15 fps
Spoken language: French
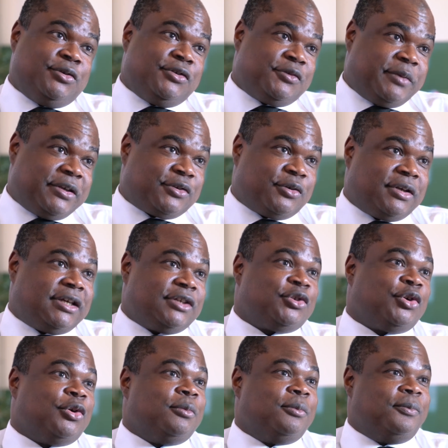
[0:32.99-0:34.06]
illustres
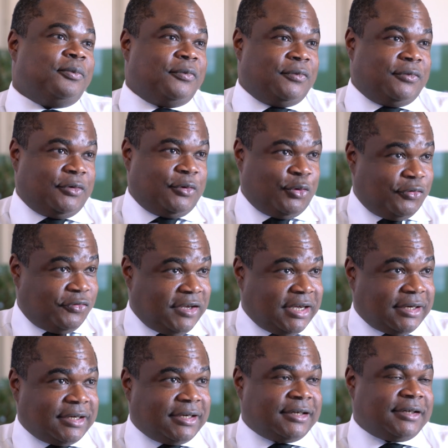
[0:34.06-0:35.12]
personnages comme Kofi
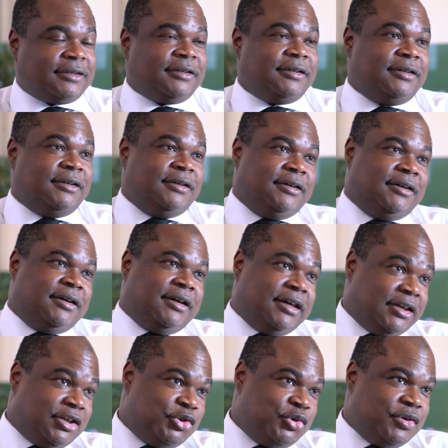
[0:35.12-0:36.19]
Annan,
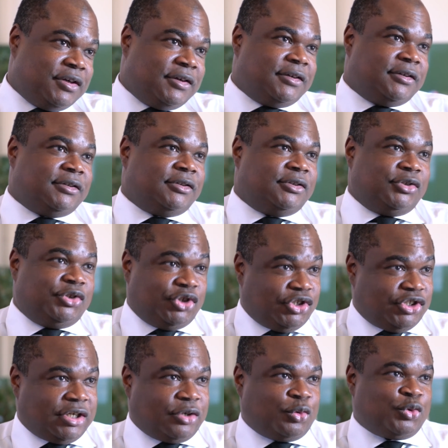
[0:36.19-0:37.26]
Henri Dunant,
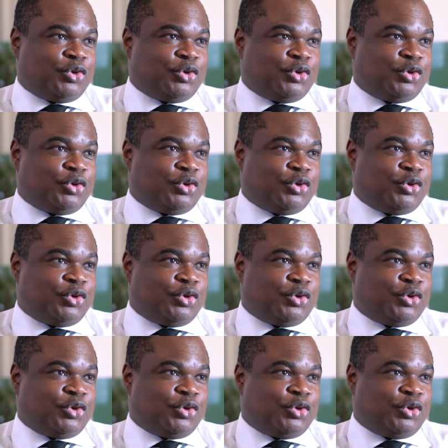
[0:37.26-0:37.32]
Jean-Jacques